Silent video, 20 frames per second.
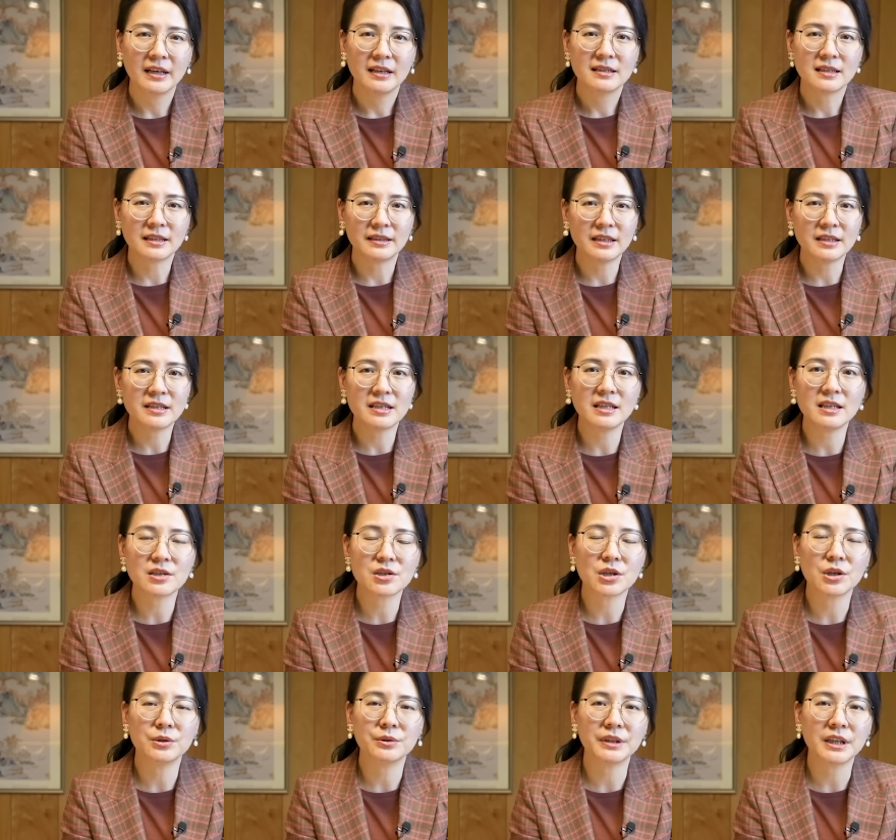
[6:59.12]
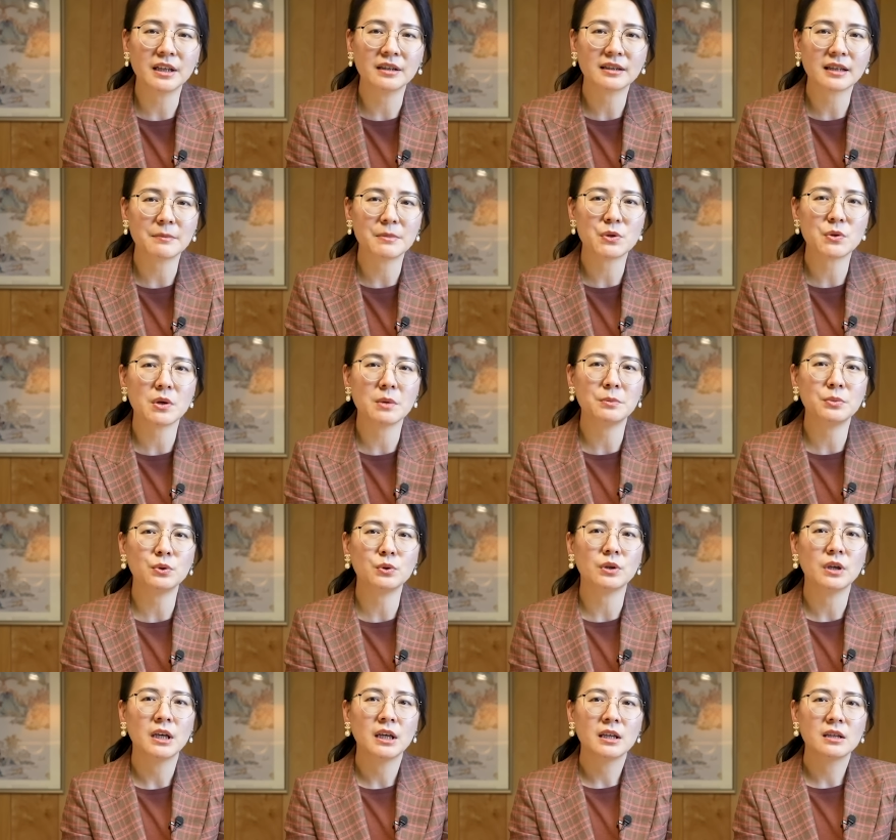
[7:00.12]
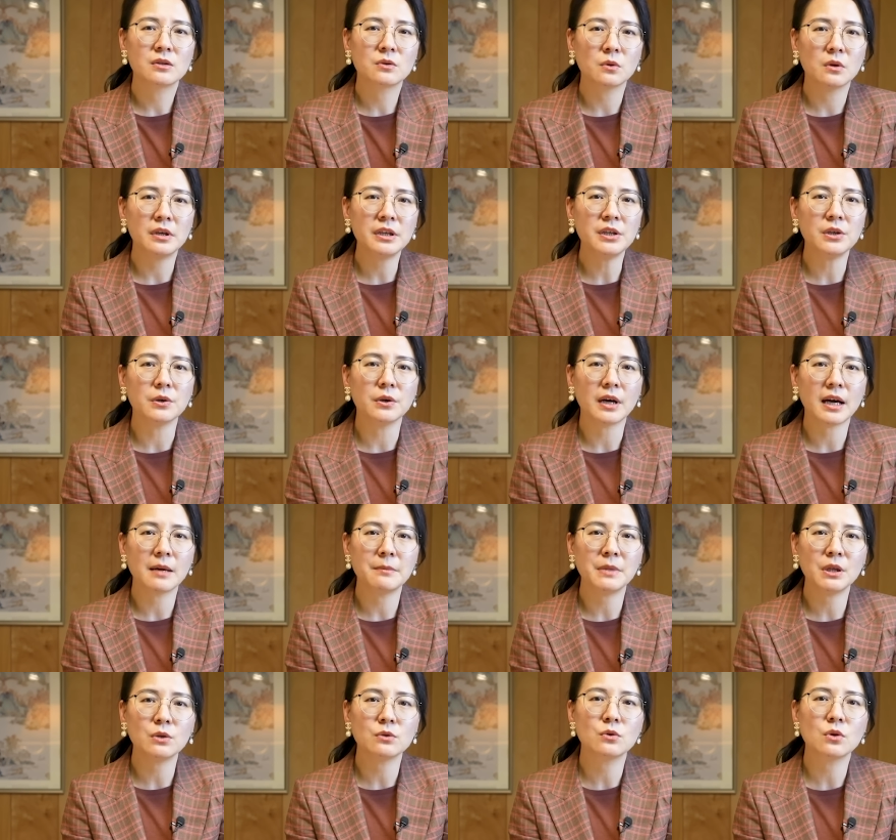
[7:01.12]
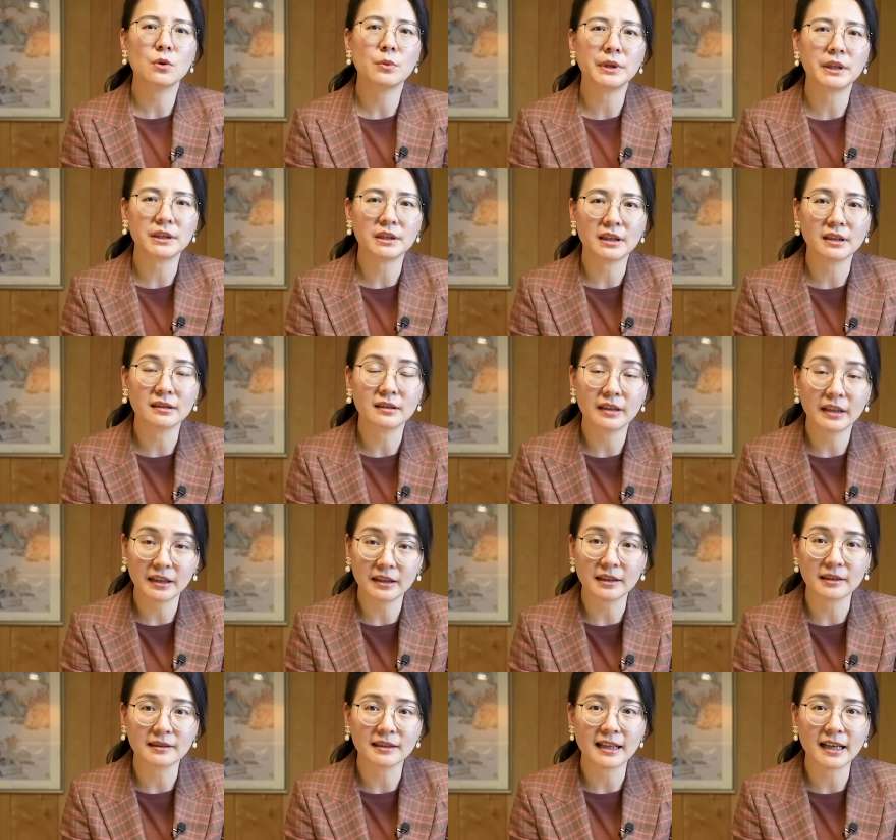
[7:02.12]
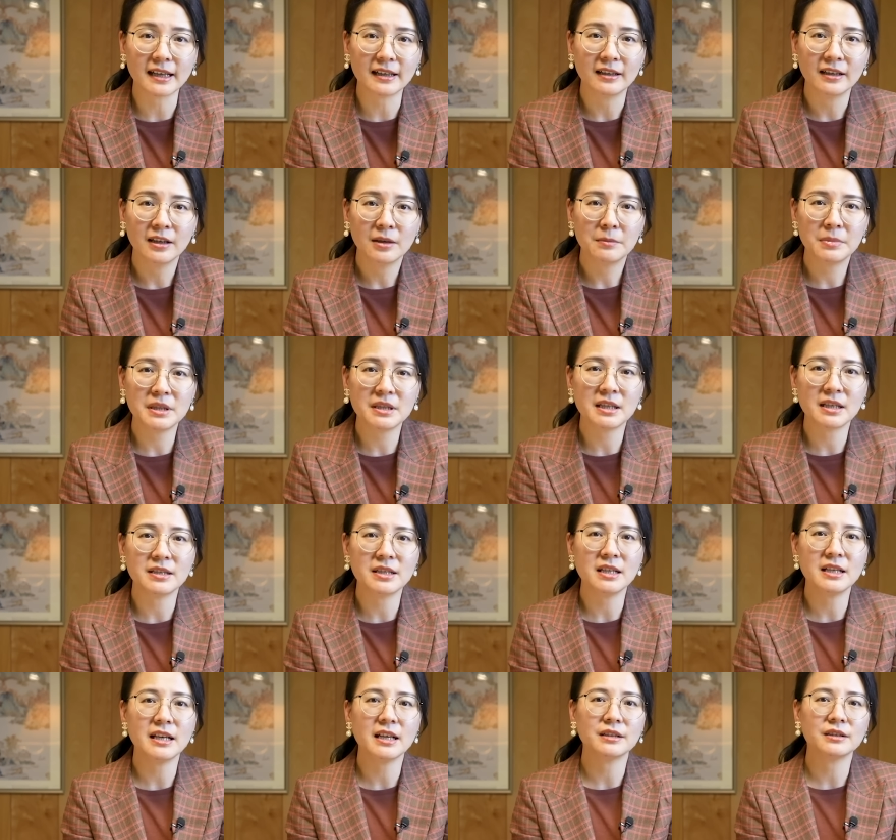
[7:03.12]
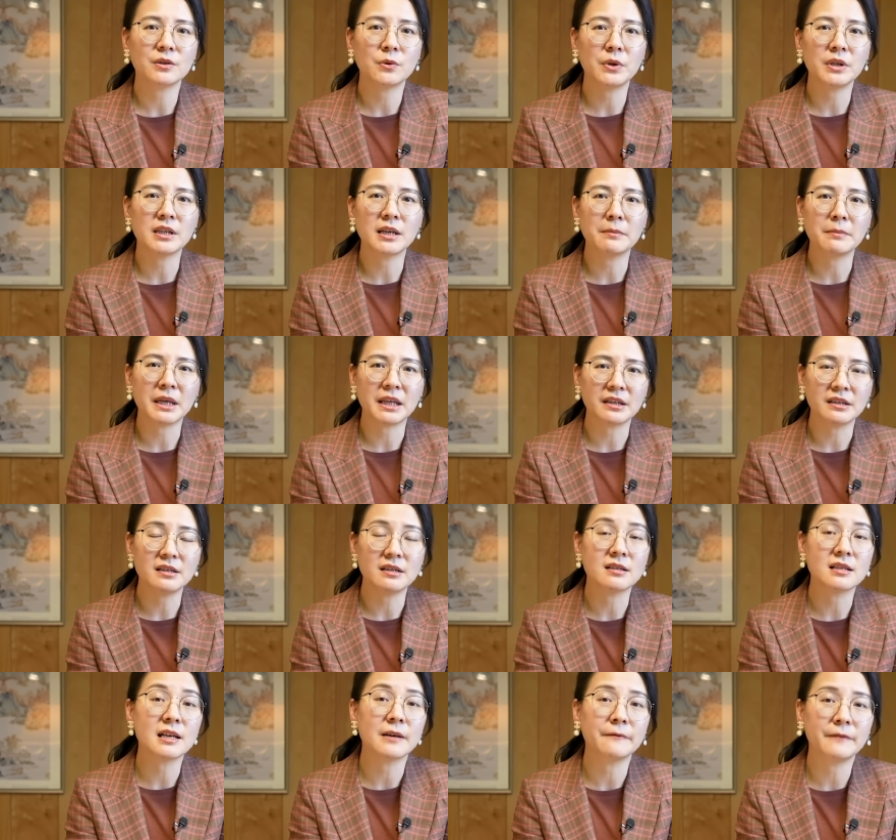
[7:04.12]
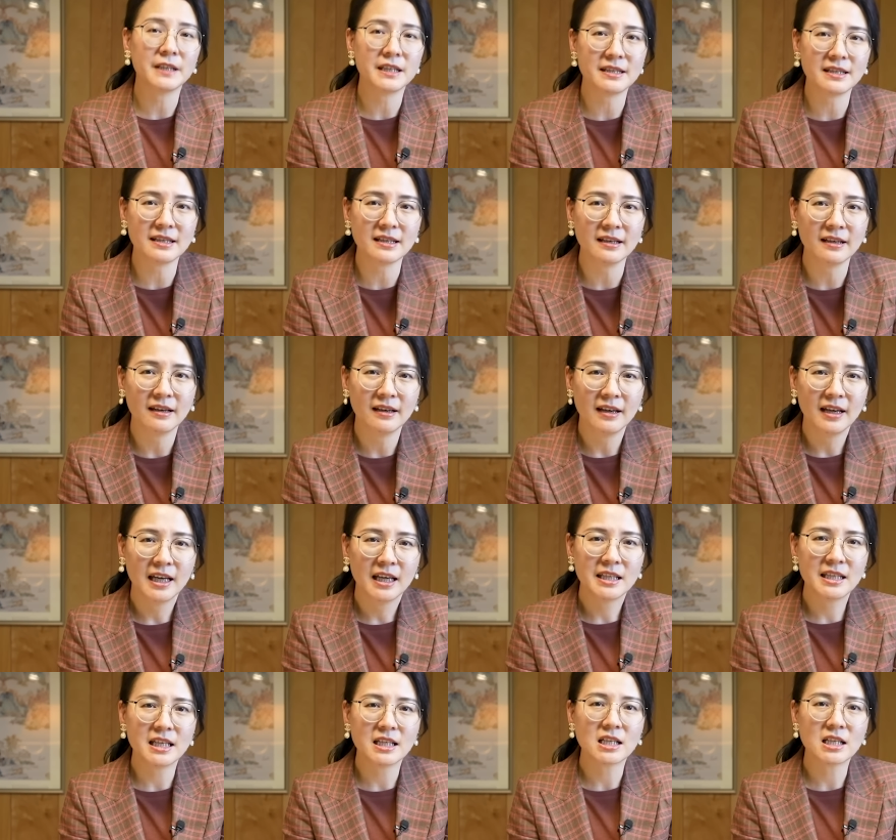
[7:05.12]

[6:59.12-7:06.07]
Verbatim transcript: 在登机的时候呢，他们宣布所有还没有座位的人可以等待，并且尽量的会让每个人上飞机。现